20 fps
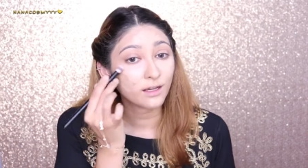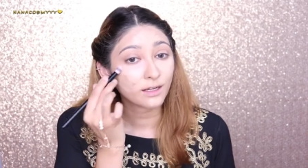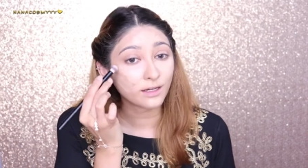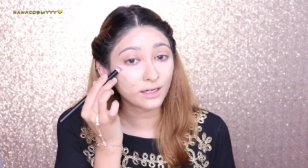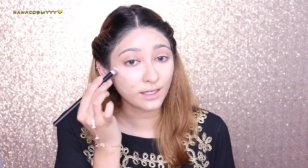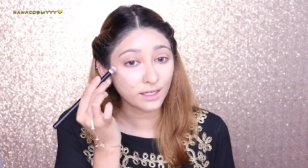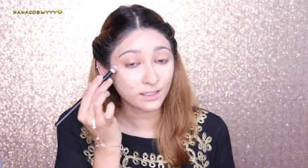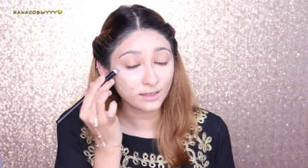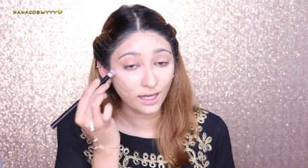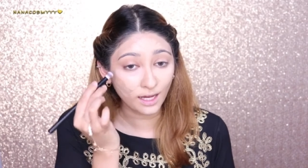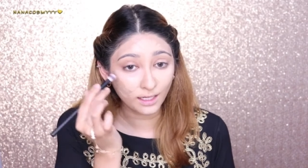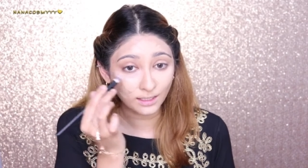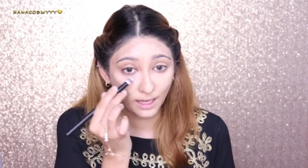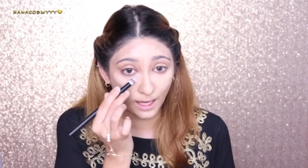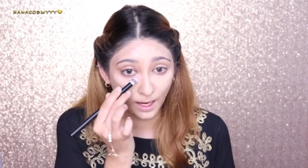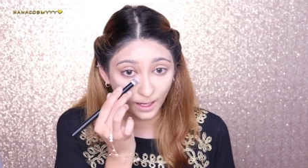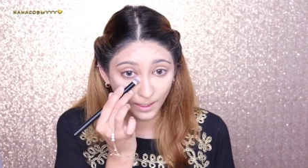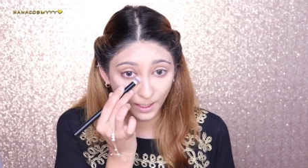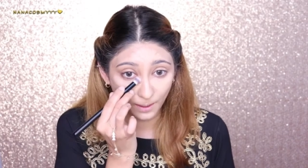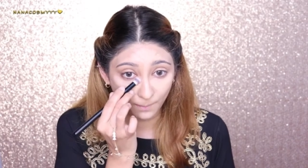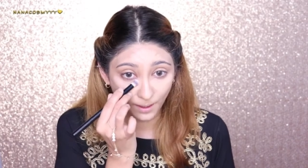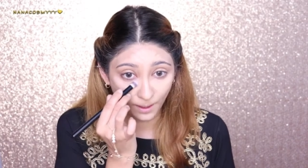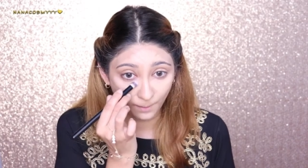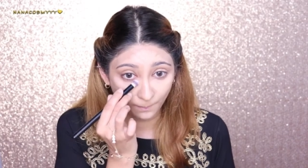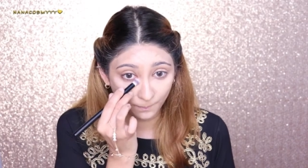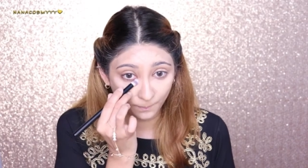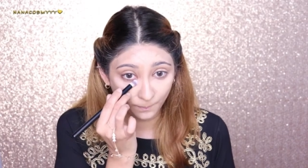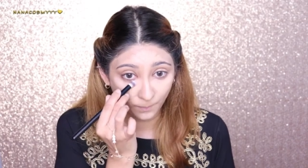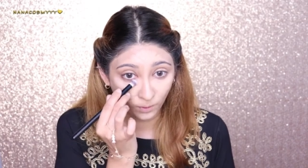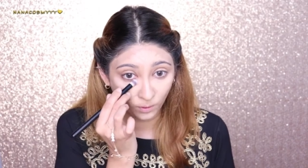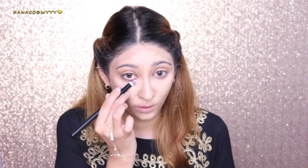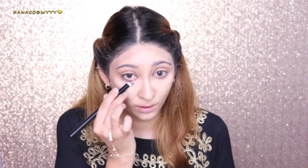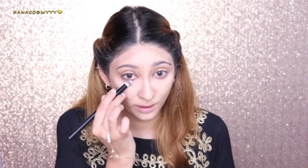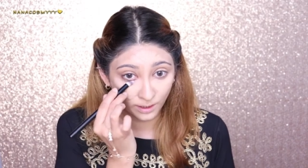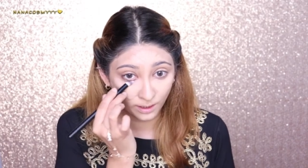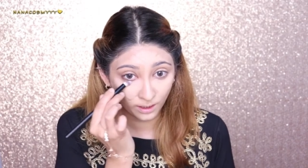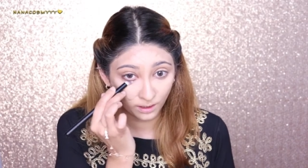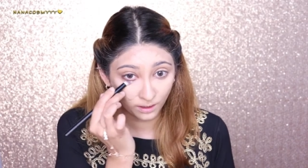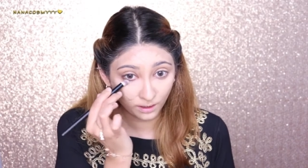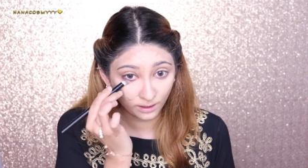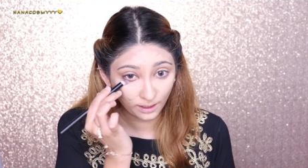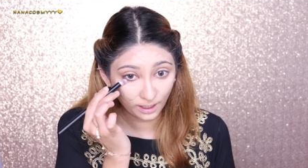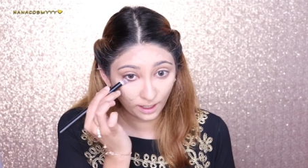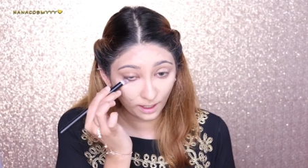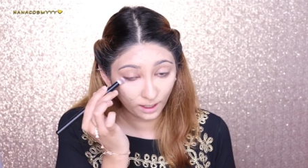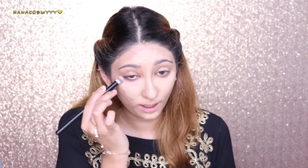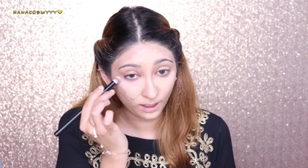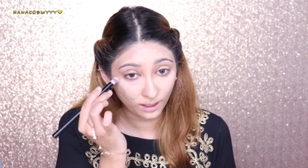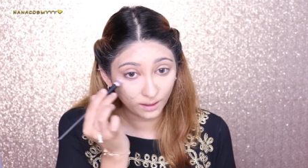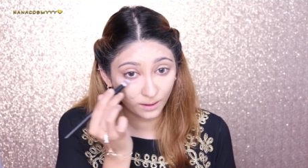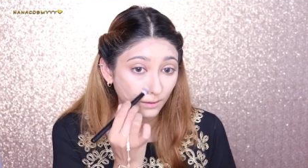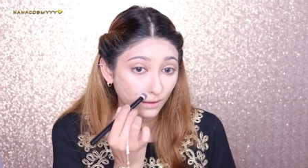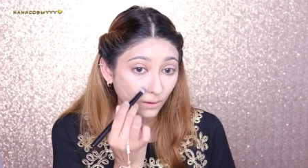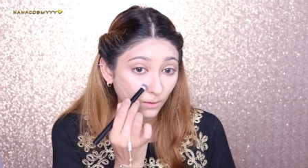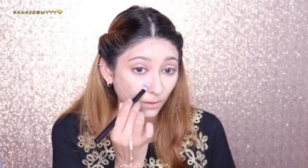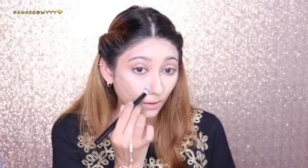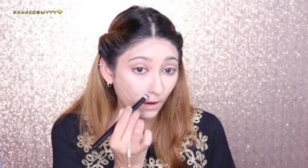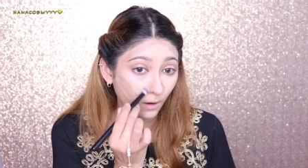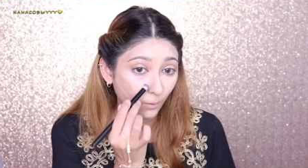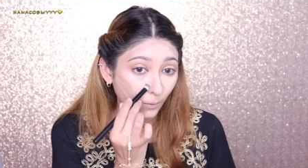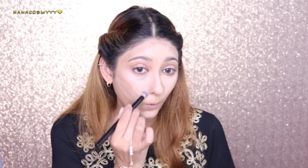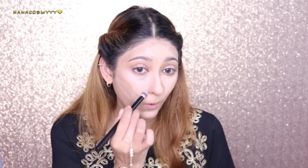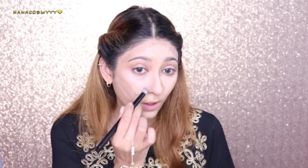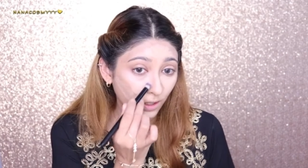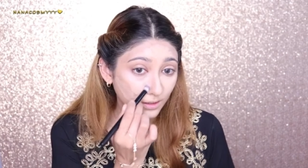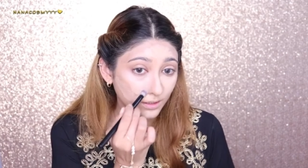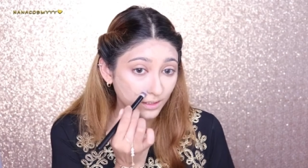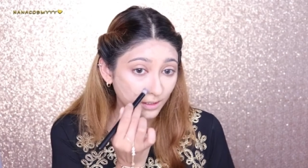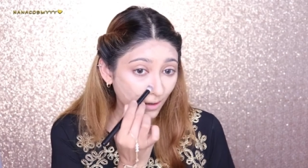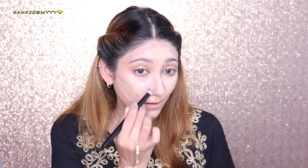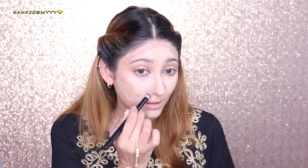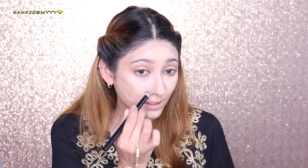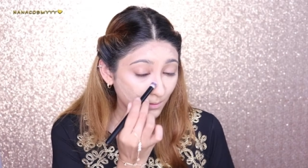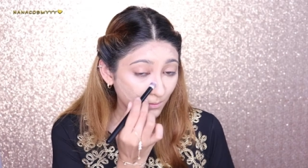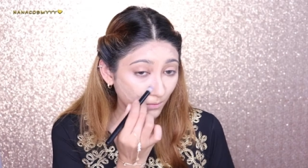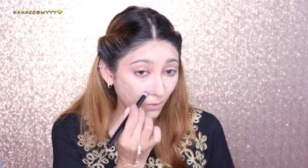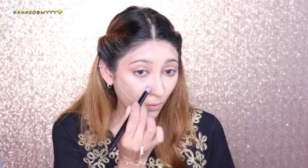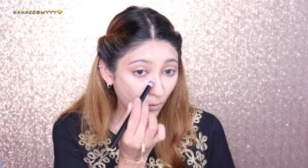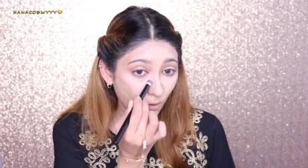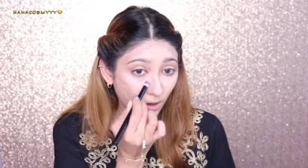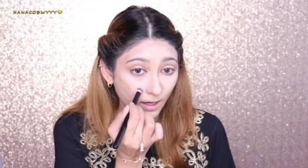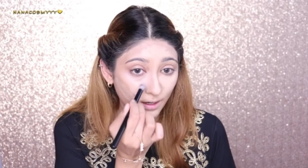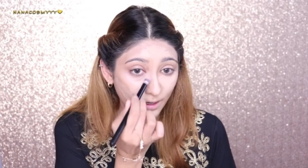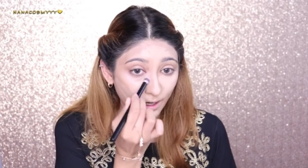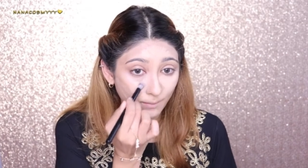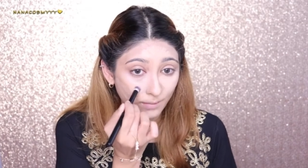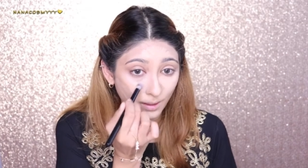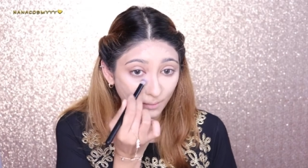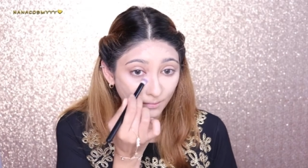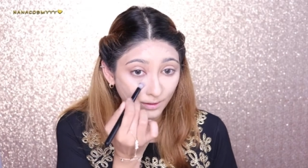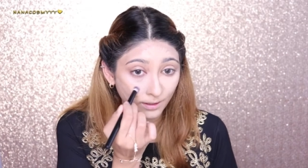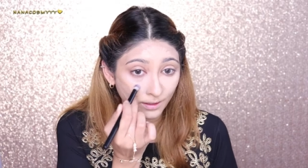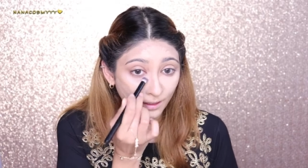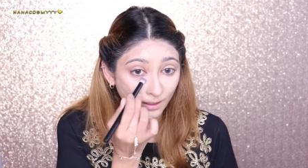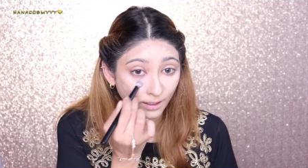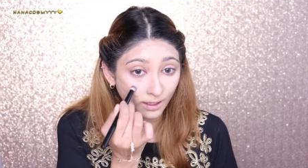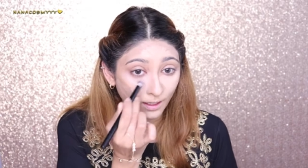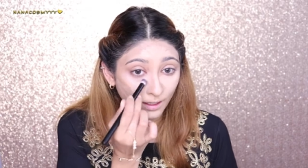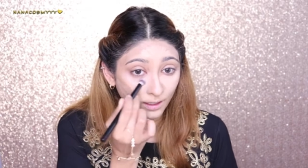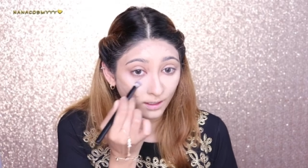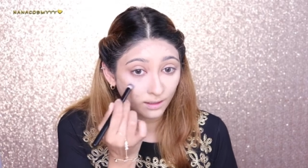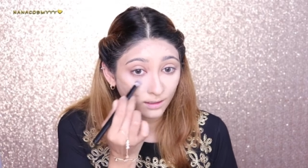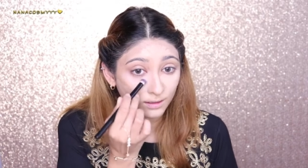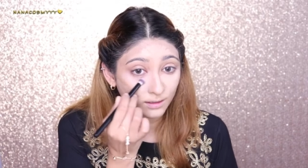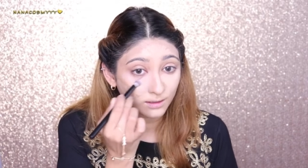เกลี่ยใต้ตาได้แบบพอดีเลยอะค่ะ แล้วก็พวกซอกจมูกอะไรแบบนี้นะคะ